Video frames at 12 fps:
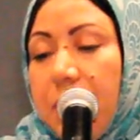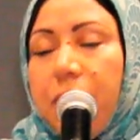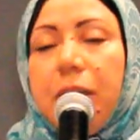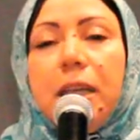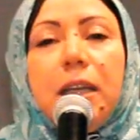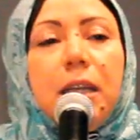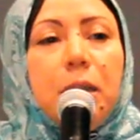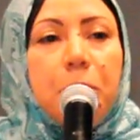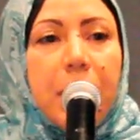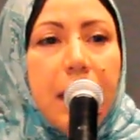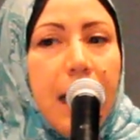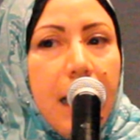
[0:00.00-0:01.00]
في
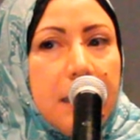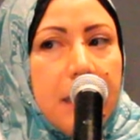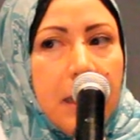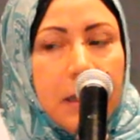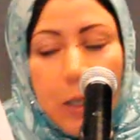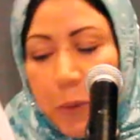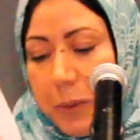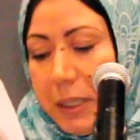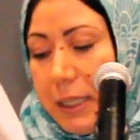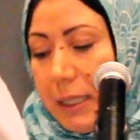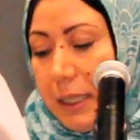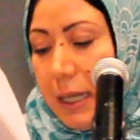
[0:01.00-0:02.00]
بلاد
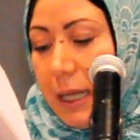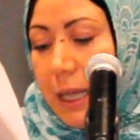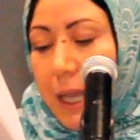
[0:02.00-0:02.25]
الكون